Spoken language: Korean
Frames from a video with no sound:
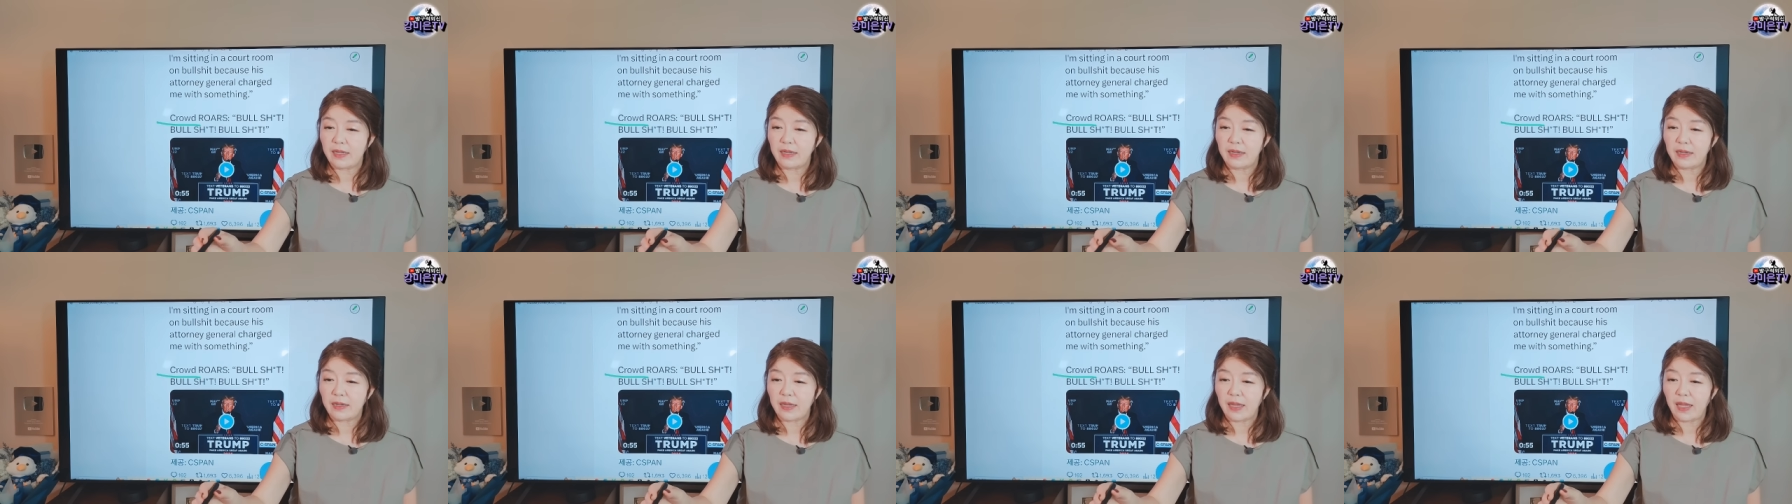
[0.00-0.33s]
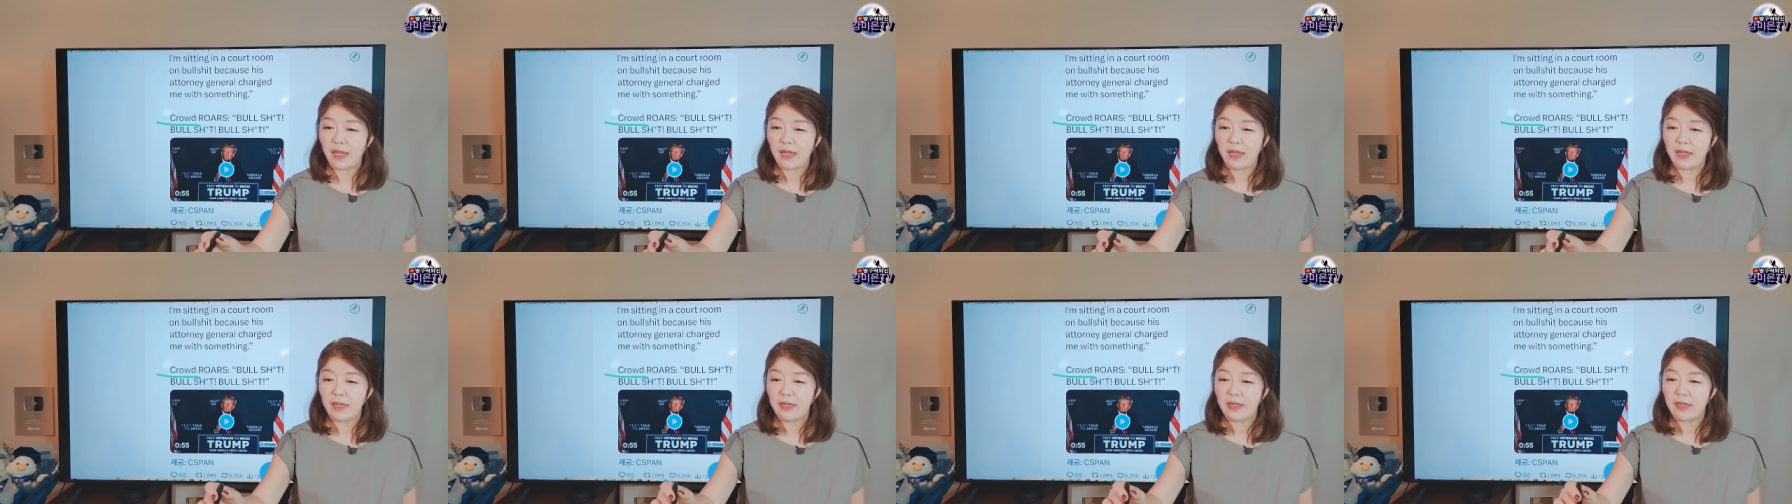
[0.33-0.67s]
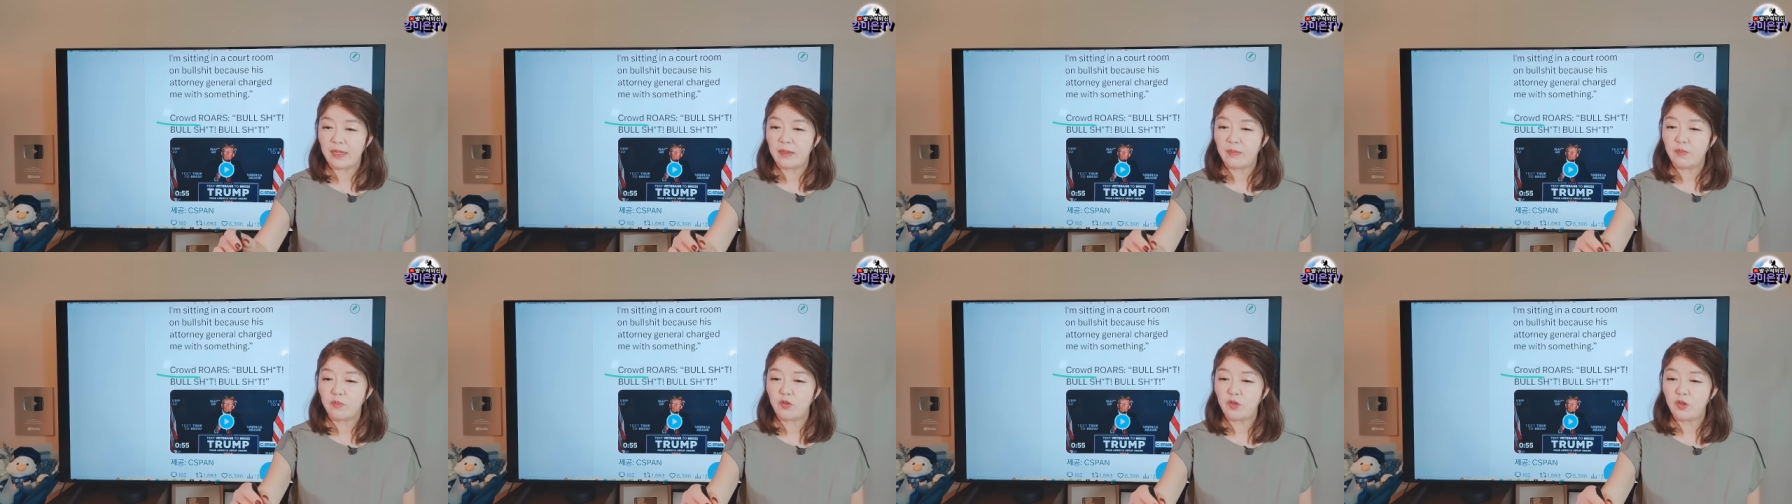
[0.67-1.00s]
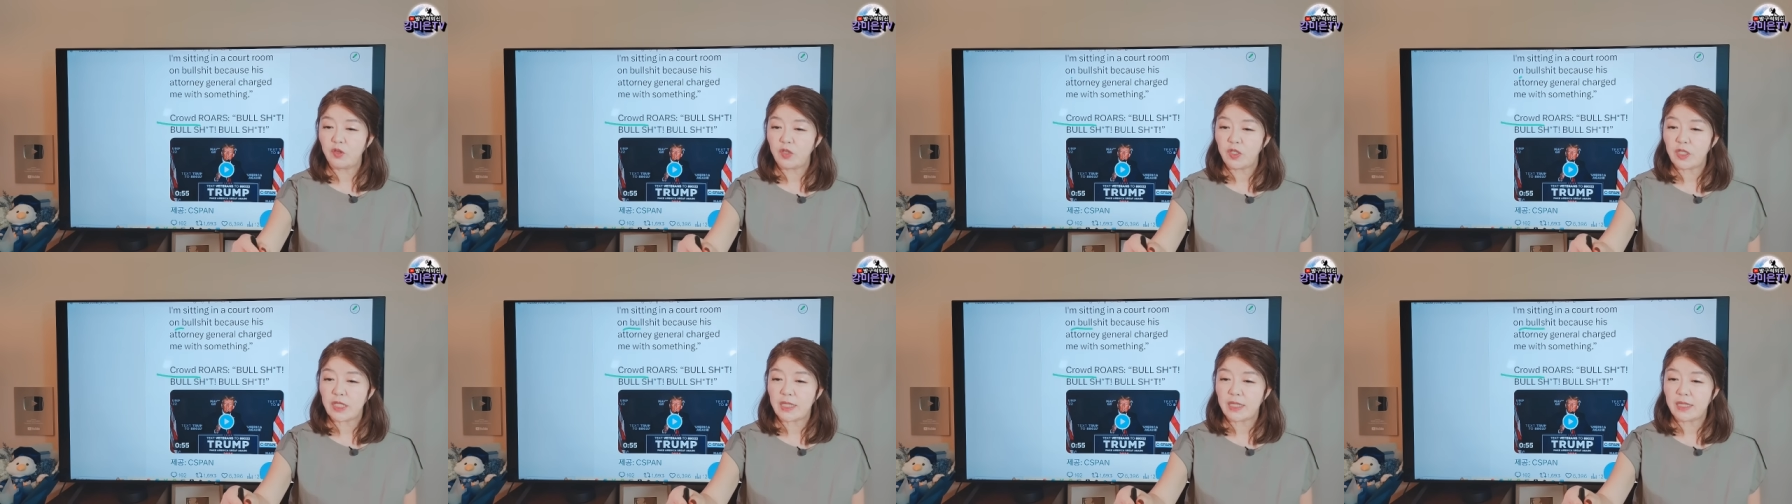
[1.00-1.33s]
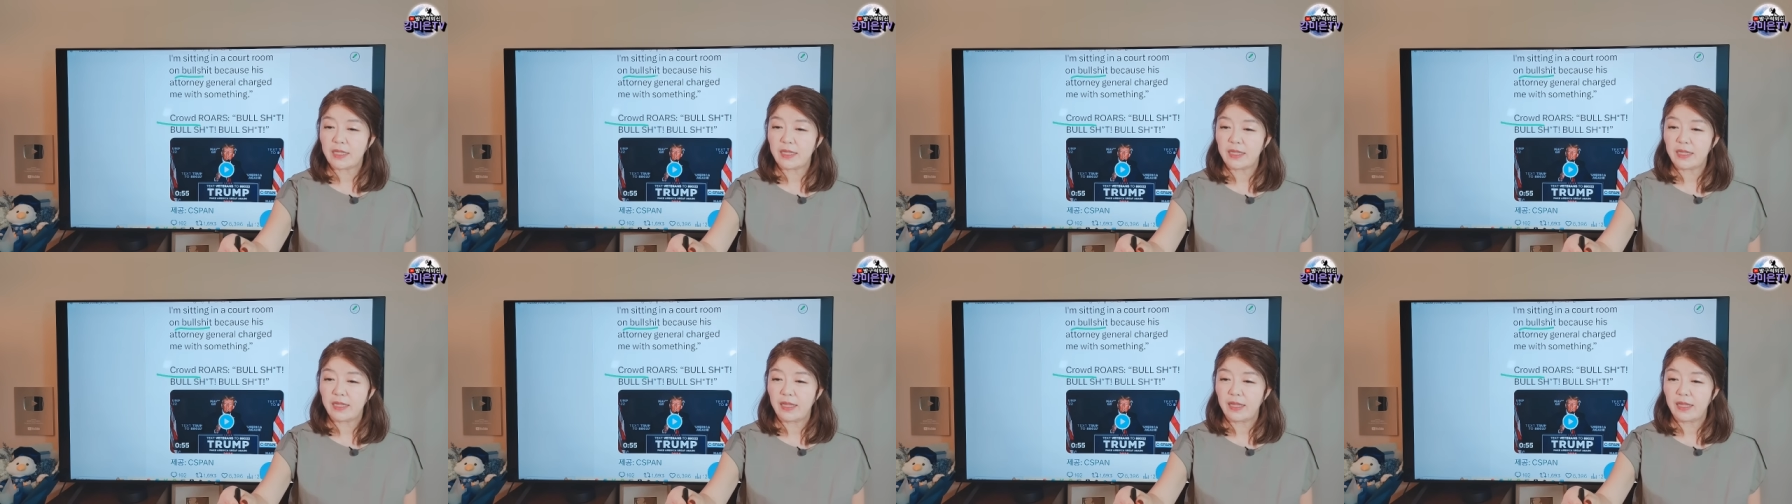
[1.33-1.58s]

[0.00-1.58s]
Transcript: 이렇게 불쉿